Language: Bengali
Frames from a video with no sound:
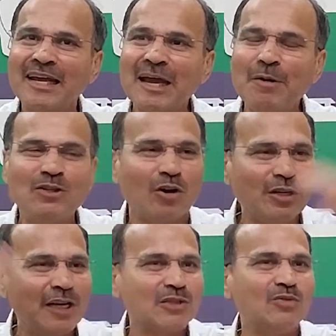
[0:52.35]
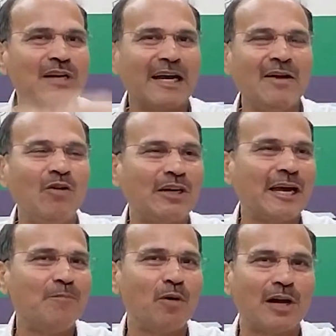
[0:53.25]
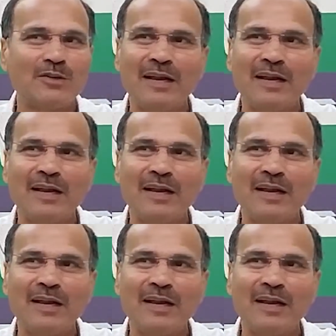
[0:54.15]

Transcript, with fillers: কেউ বলছে অধীরের সুর নাকি ঐক্যের পক্ষে